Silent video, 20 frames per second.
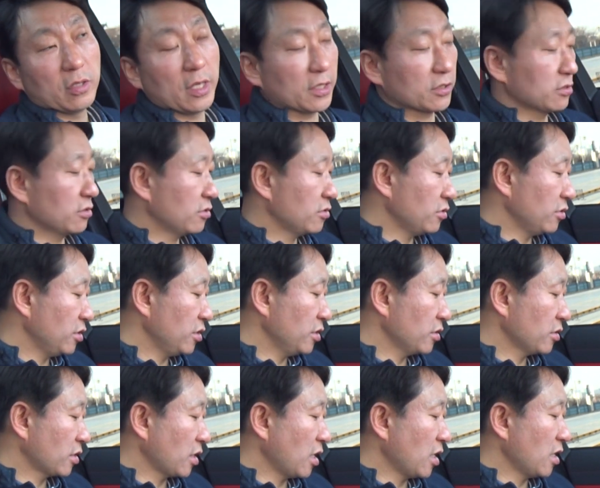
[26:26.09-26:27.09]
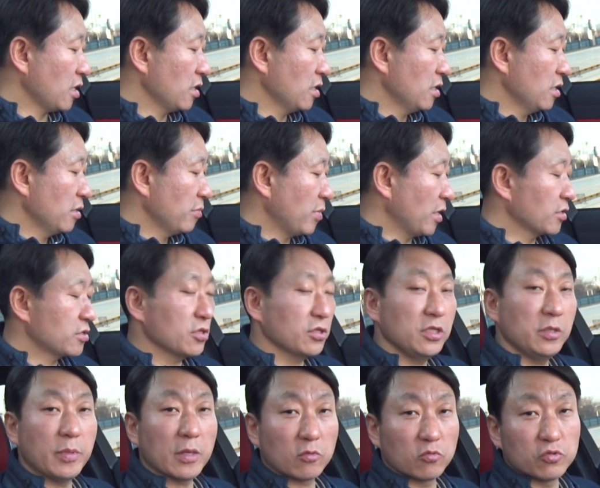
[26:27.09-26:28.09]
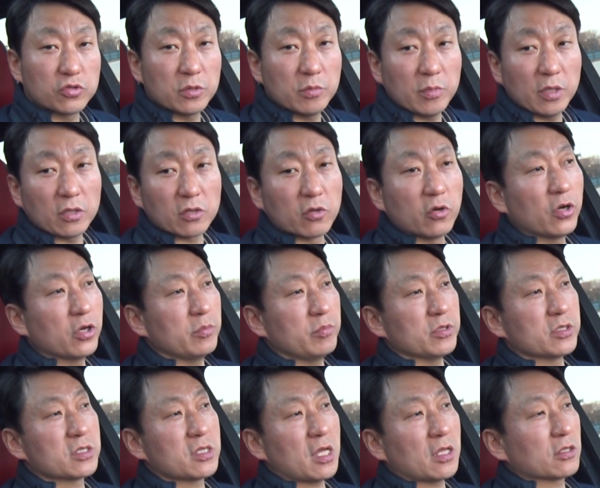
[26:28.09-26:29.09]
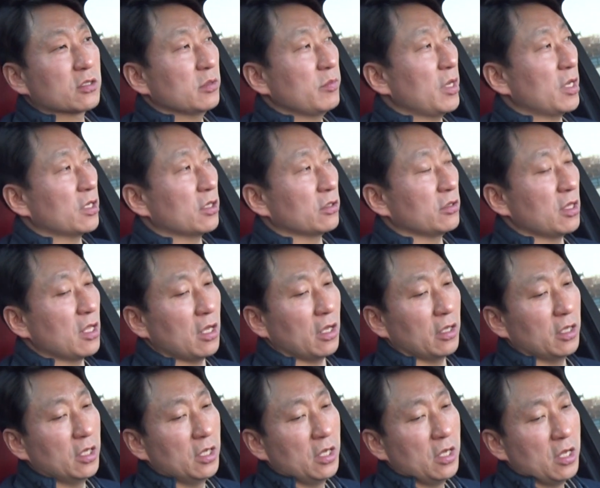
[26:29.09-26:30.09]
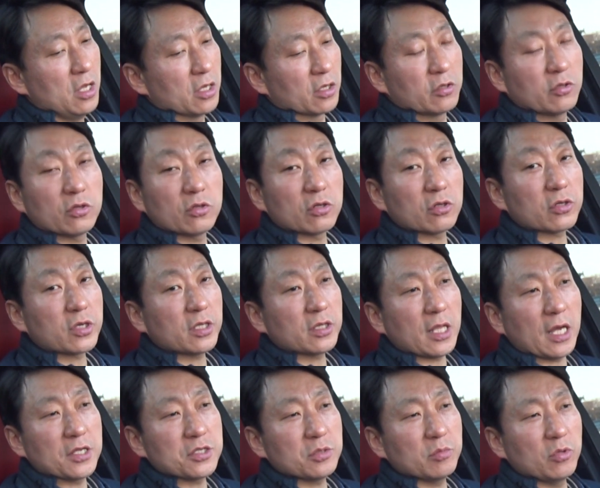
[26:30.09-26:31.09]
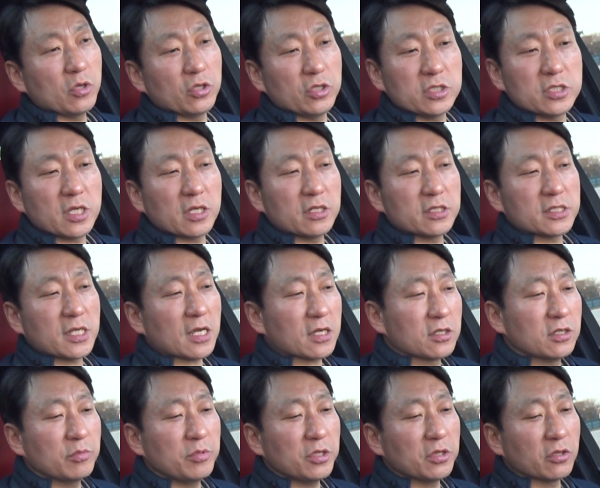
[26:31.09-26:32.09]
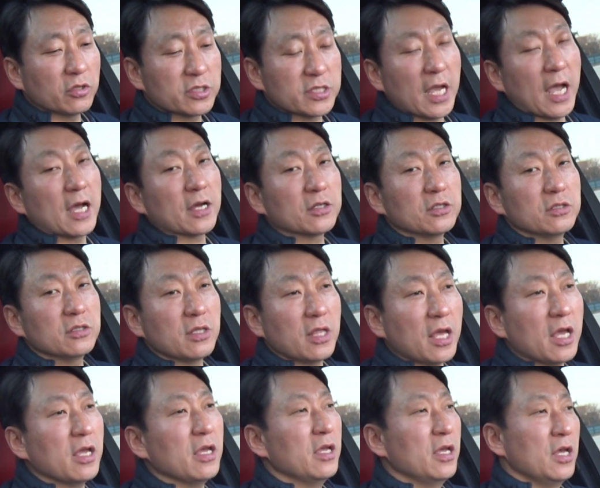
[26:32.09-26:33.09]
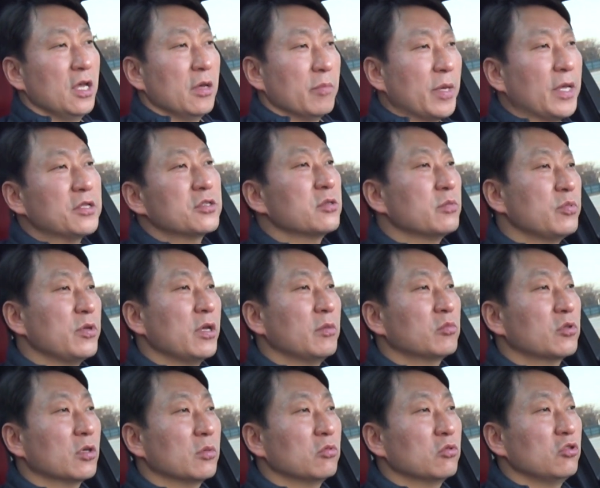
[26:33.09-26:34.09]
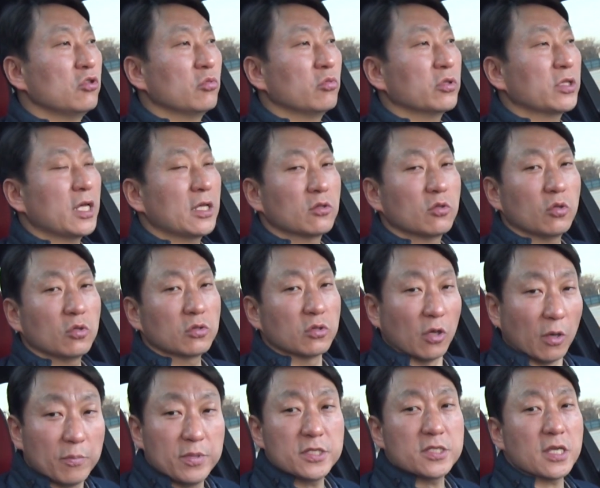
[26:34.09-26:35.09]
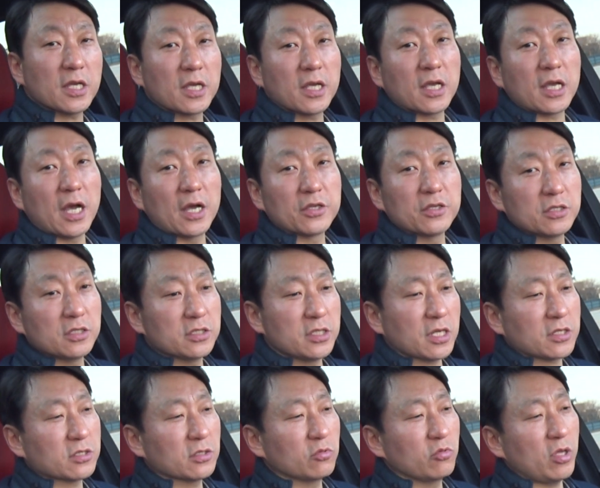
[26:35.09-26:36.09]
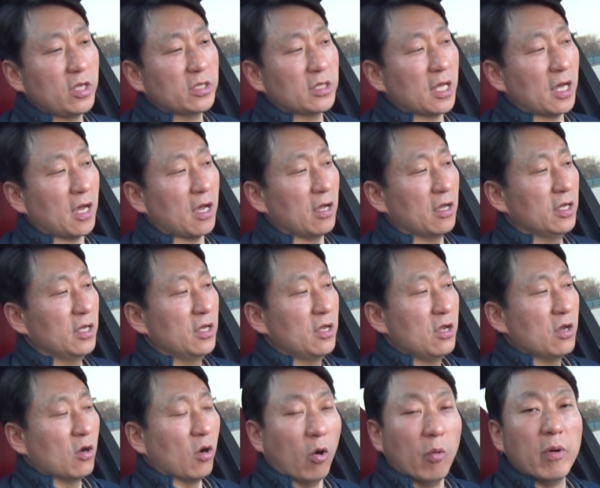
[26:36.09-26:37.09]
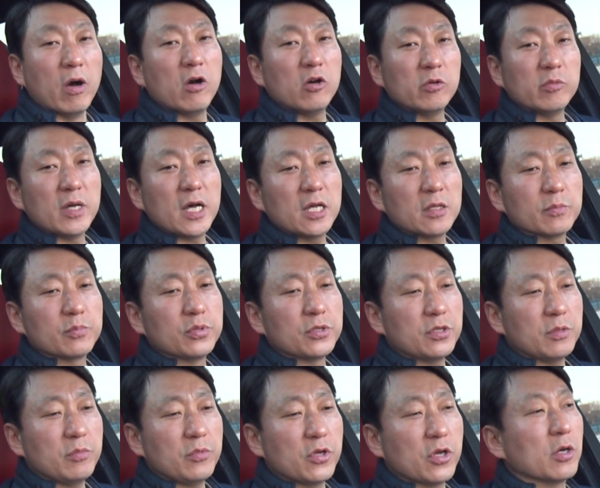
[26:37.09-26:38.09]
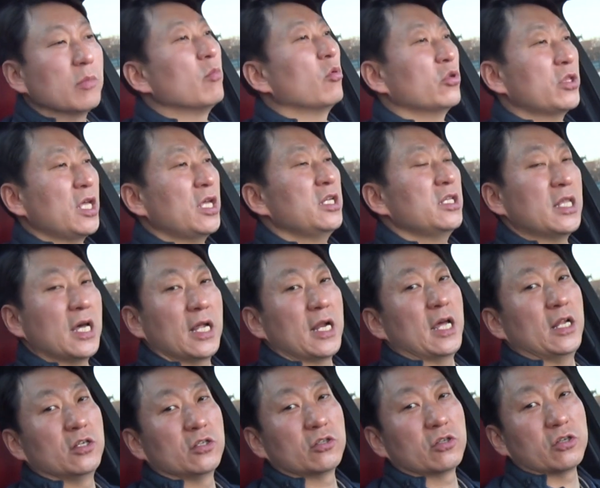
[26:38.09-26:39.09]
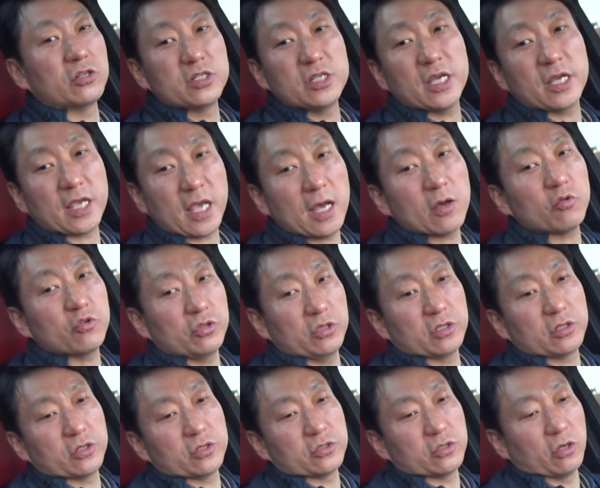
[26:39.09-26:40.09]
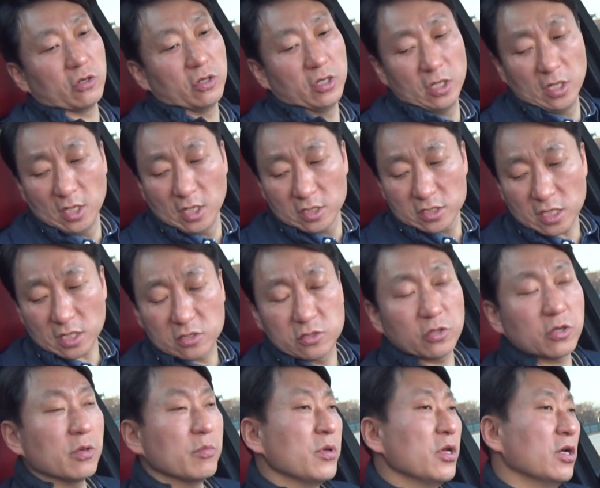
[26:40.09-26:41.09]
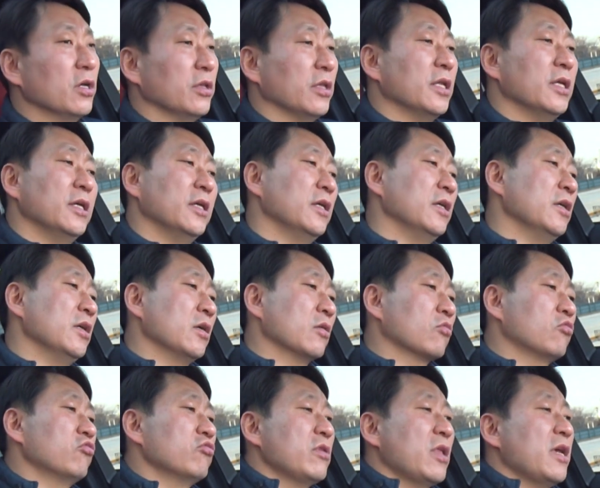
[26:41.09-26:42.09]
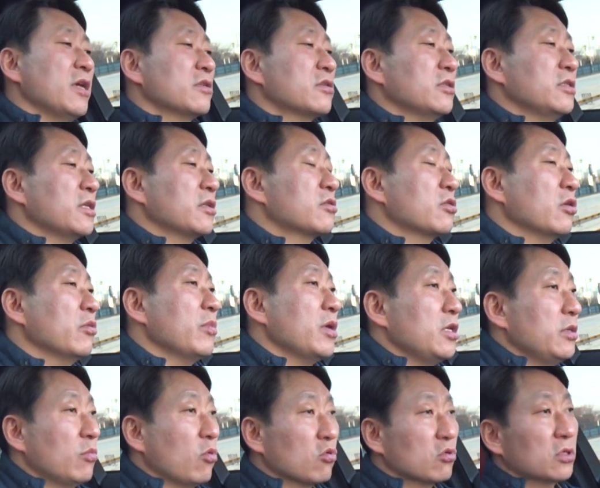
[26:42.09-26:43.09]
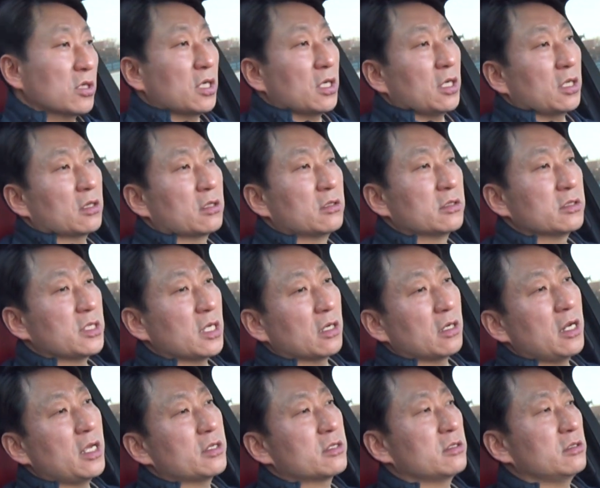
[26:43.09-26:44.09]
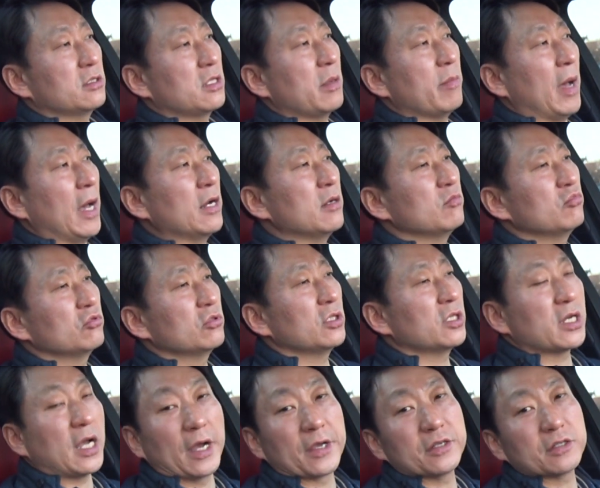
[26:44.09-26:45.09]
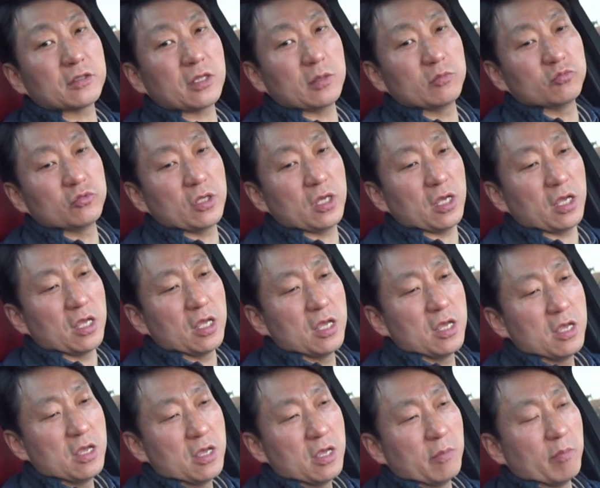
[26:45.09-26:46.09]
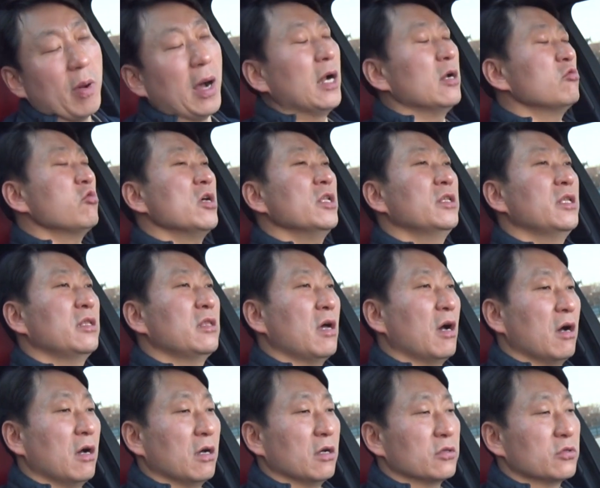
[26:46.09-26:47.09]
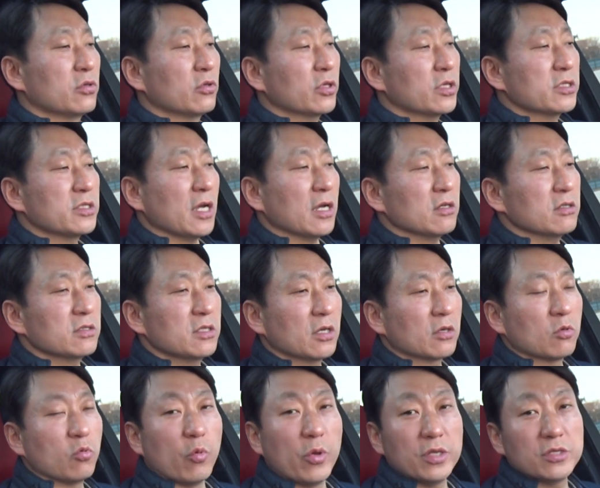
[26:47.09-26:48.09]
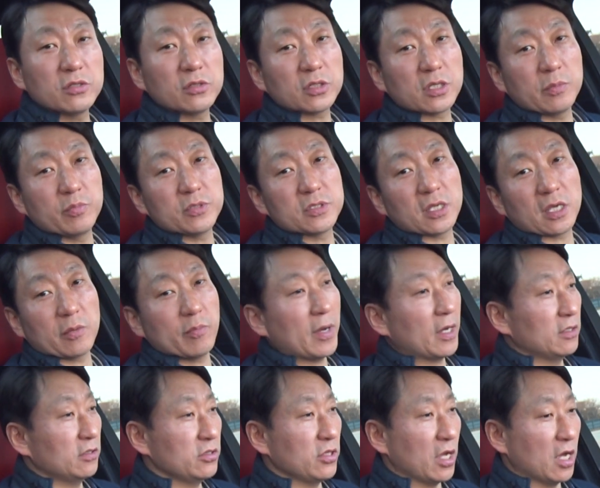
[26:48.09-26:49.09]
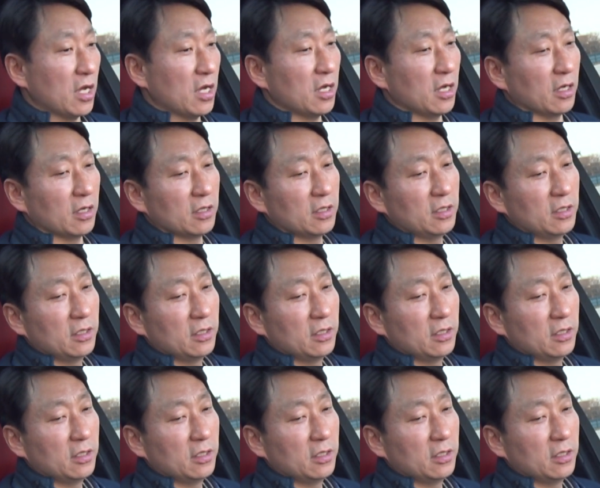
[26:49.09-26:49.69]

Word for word: X3가 8,290만 원 거의 비슷한 금액인데 그렇게 따지면 이 차는 차급이 더 작은데 벤츠 BMW보다도 더 비싸게 가격이 책정돼 있다. 어마어마한 프리미엄 모델이다라는 것을 이야기하고 있는 거죠. 자 그러면 국내에서 이제 처음에 이보크가 등장을 했을 때 많은 분들이 가격 때문에 말도 안 된다. 저렇게 작은 차를 왜 저렇게 비싸게 파느냐.